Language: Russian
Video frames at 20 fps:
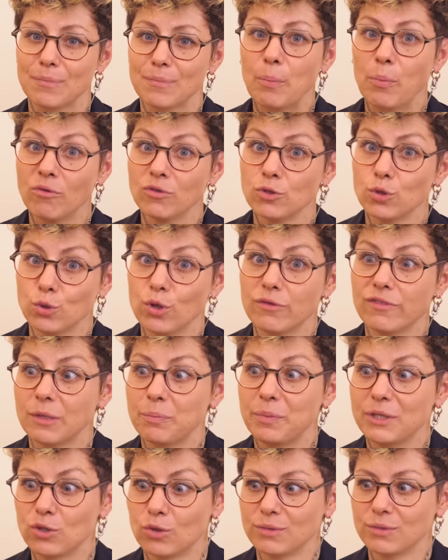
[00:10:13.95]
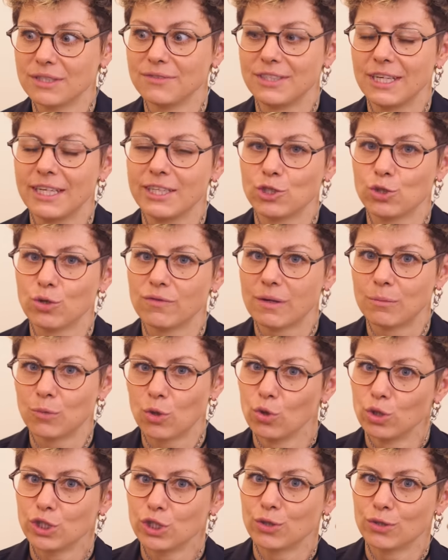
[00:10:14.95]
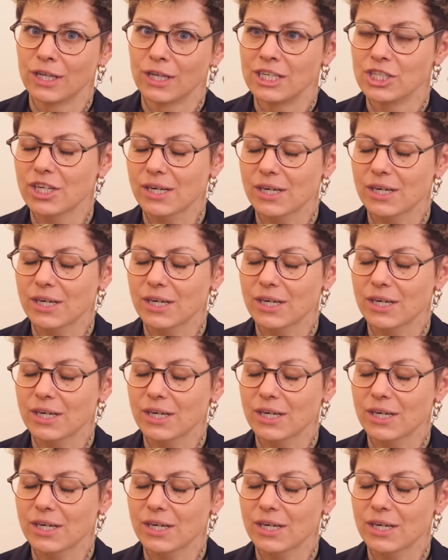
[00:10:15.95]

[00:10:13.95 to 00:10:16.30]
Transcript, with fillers: По поводу новых питомцев я еще вам кое-что дальше